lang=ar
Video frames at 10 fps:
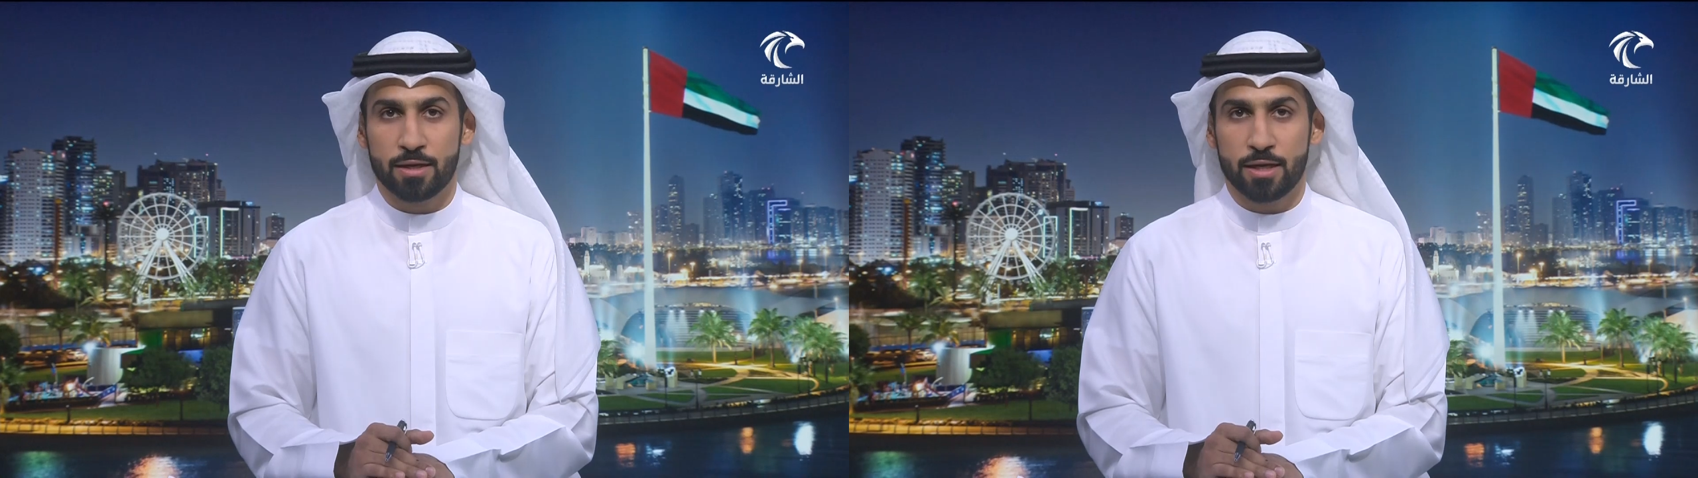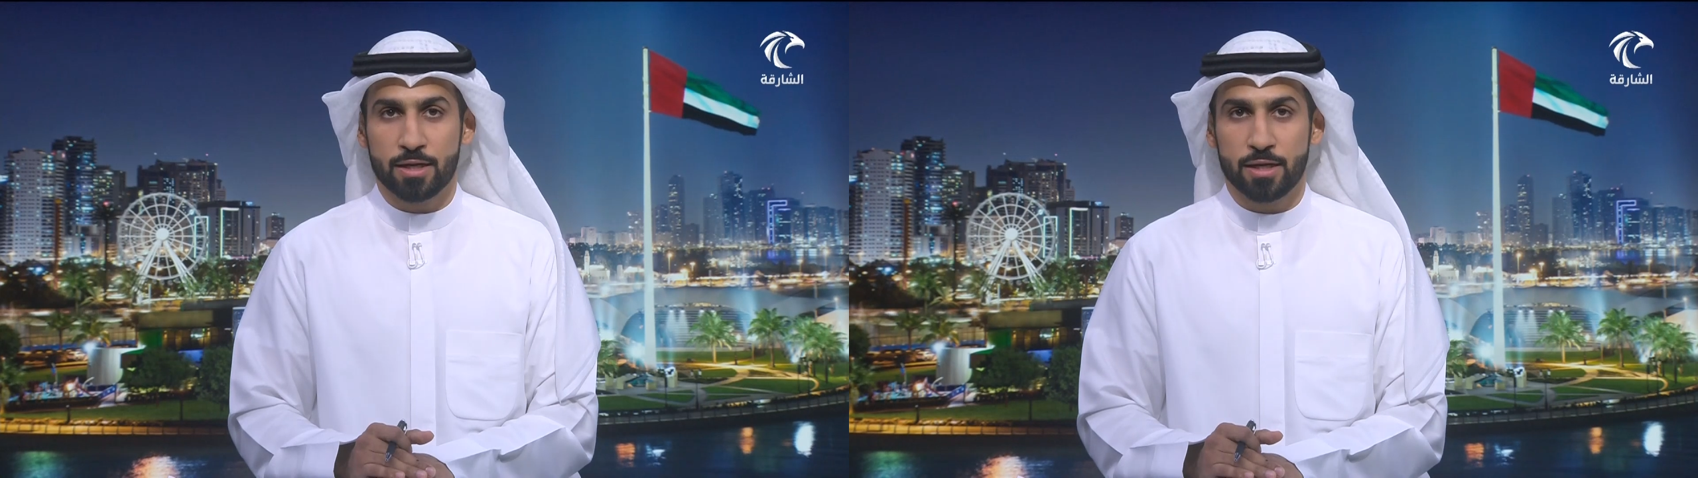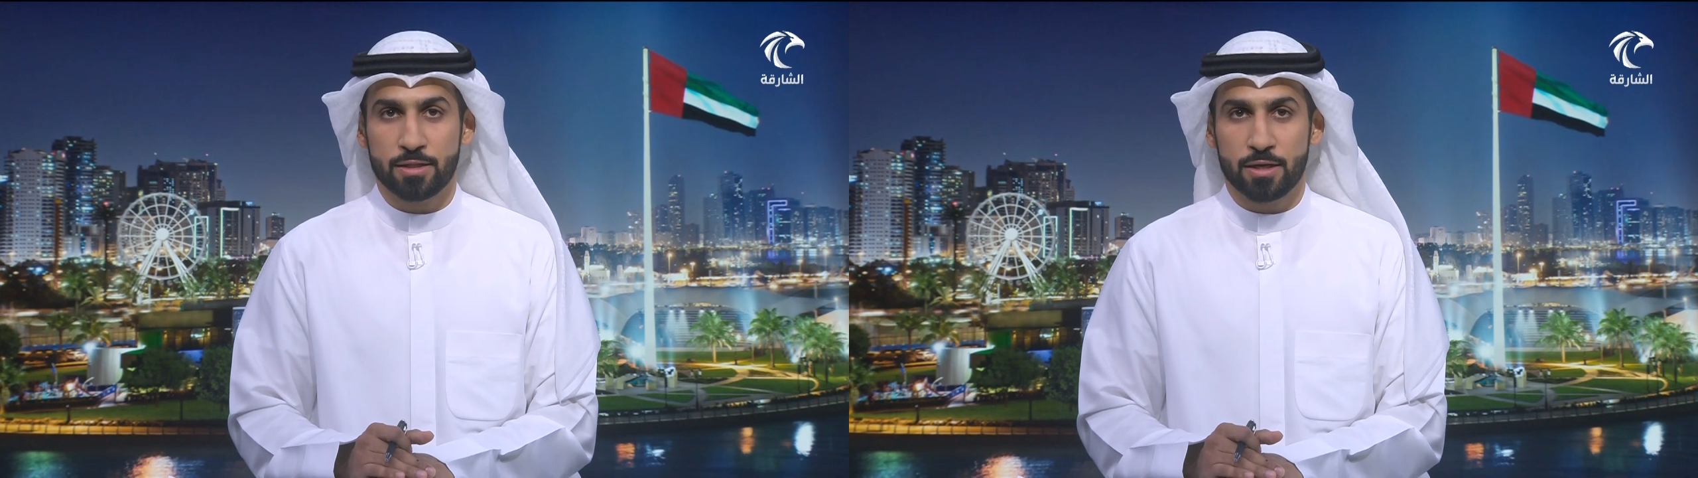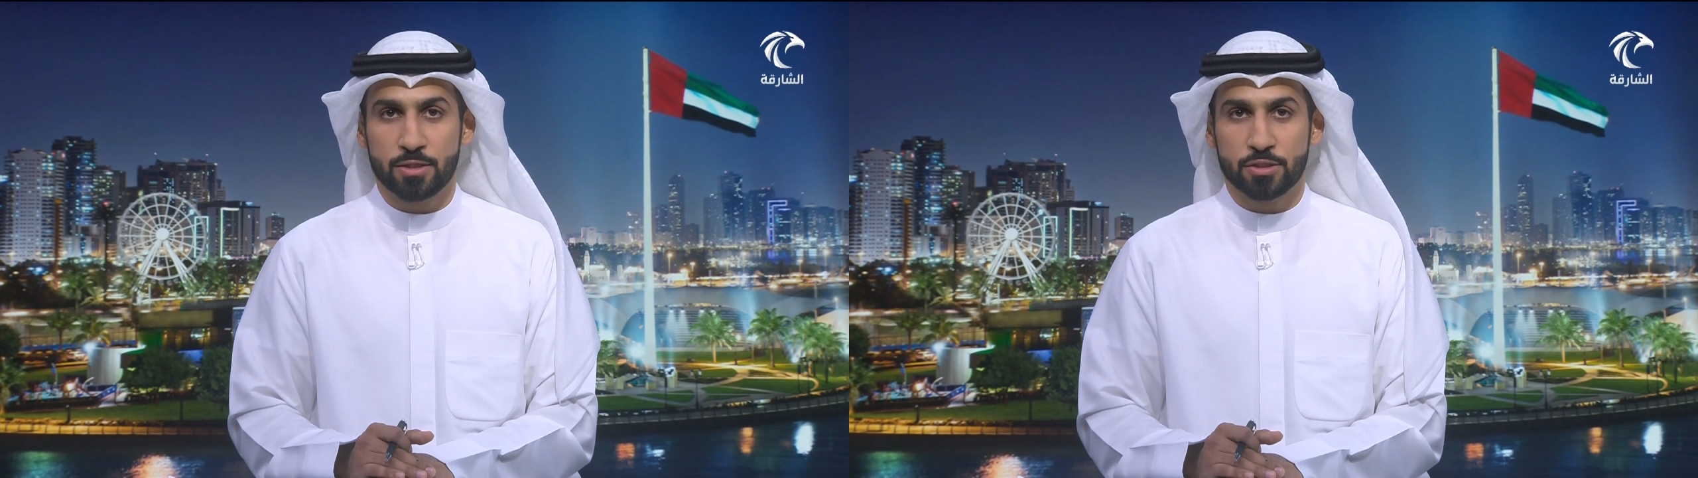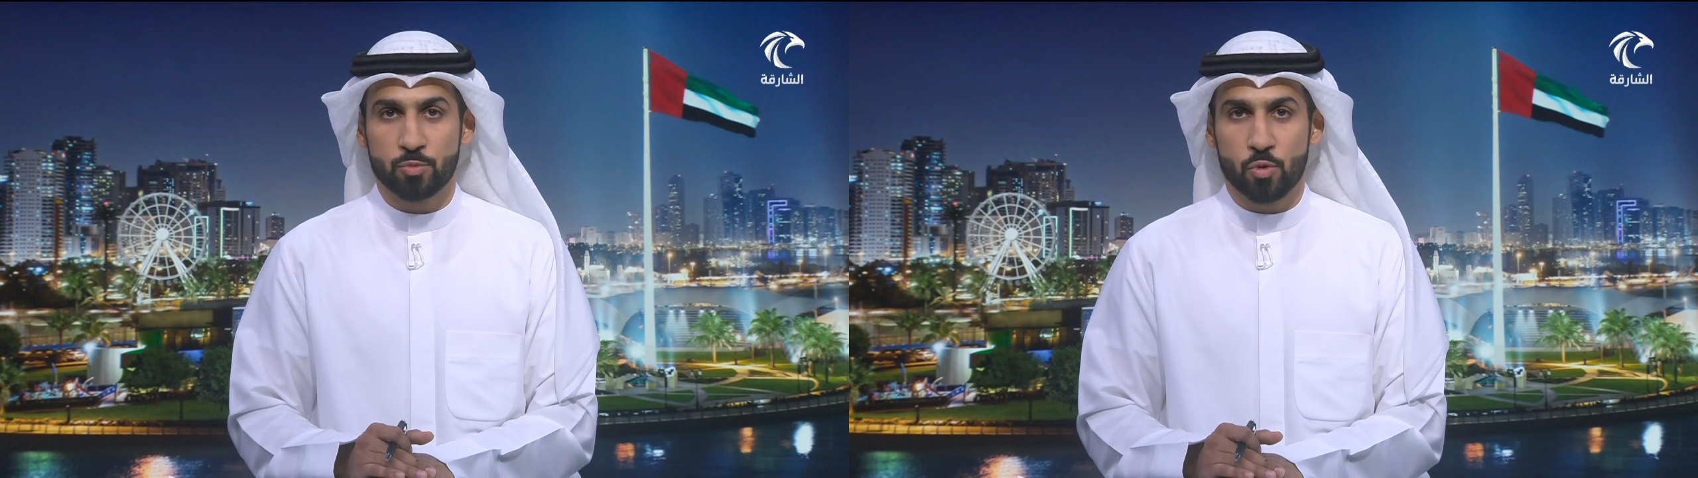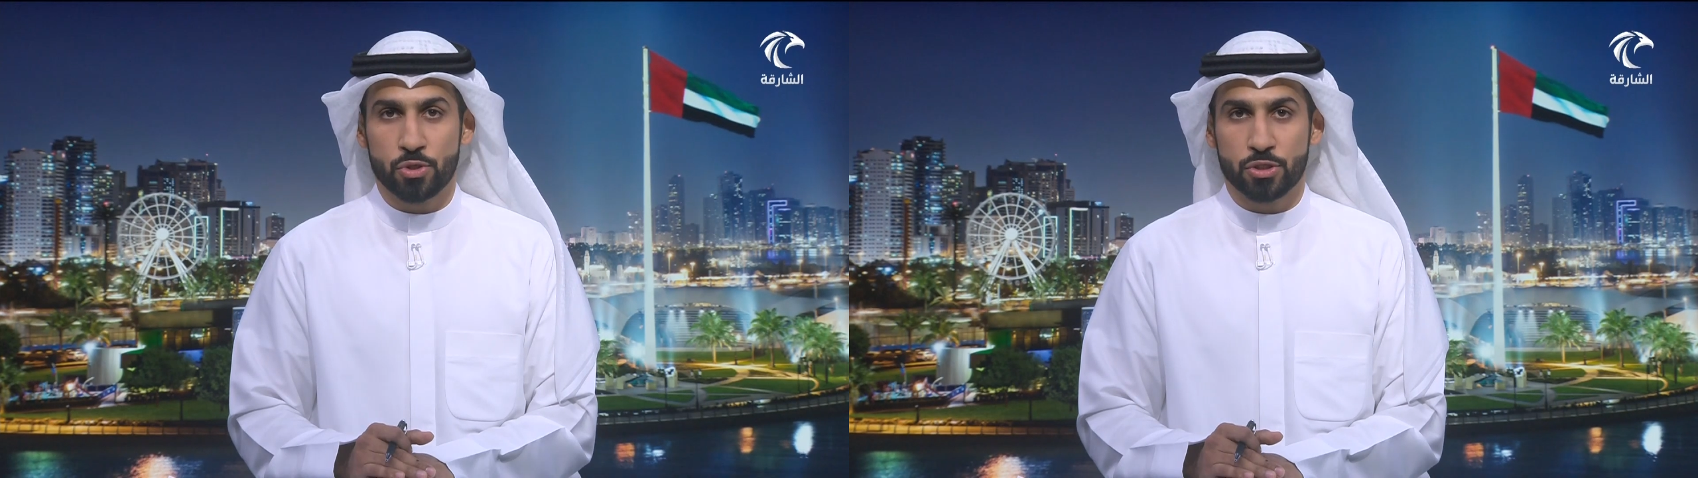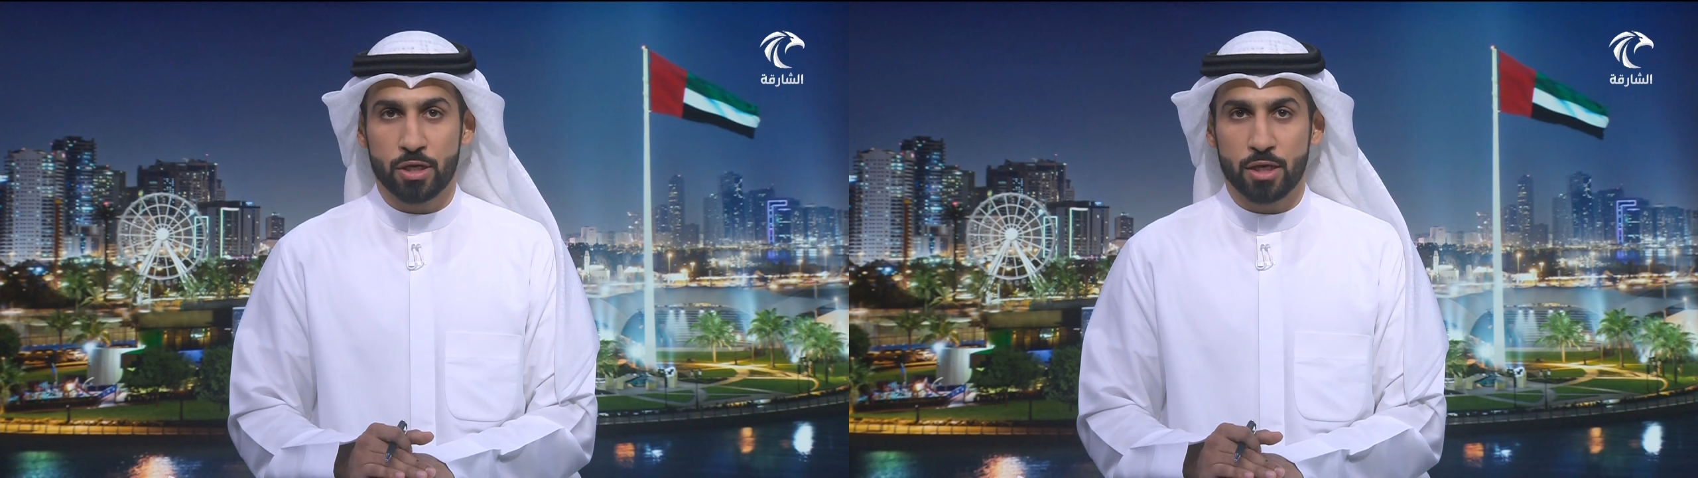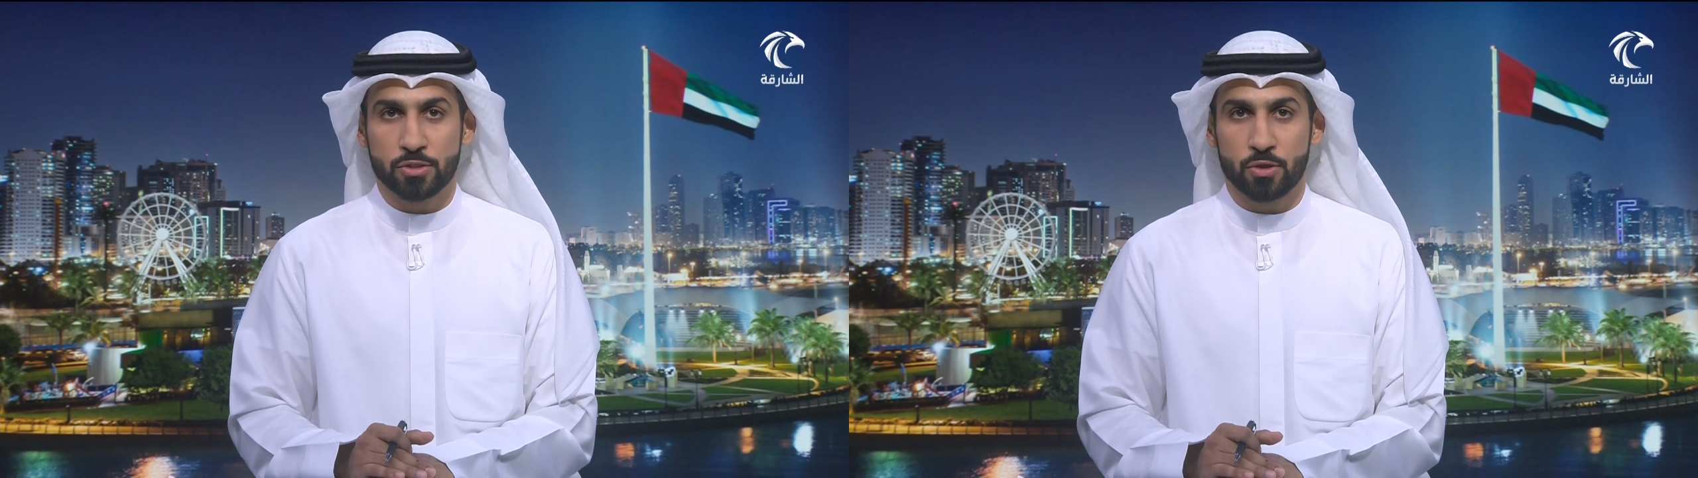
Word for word: أكد سمو الشيخ